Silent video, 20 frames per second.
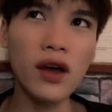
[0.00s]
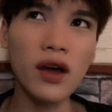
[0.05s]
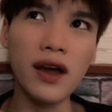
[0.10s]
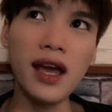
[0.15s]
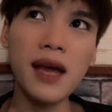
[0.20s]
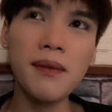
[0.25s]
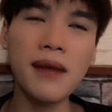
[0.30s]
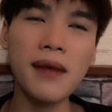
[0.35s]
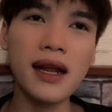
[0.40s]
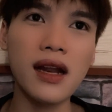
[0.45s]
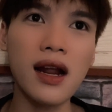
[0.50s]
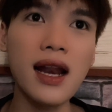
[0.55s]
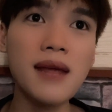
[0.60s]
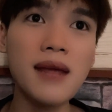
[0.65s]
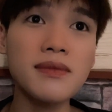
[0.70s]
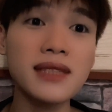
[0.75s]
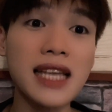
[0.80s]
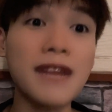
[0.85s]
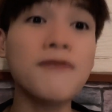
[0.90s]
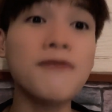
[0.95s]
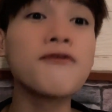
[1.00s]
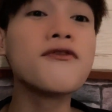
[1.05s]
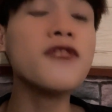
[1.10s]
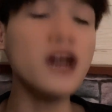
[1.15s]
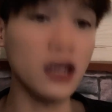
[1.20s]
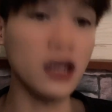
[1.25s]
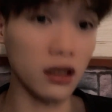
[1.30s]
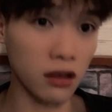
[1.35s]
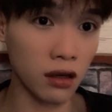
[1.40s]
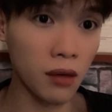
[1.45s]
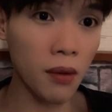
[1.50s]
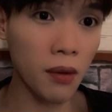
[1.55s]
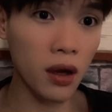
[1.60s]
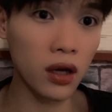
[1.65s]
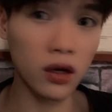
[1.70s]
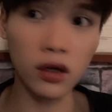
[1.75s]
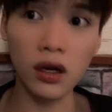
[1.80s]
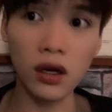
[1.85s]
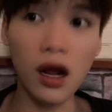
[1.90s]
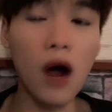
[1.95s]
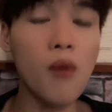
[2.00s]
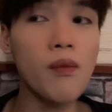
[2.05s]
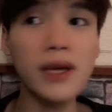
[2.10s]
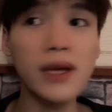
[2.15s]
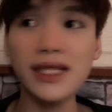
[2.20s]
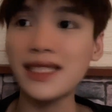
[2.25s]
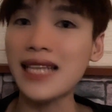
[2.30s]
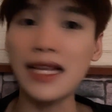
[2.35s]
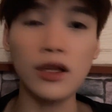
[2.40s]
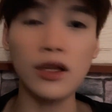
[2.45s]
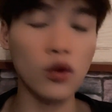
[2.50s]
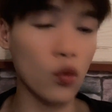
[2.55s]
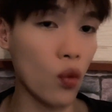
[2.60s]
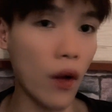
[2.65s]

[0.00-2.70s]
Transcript: kiểu em này nó làm sạch vừa mọi người không bị sạch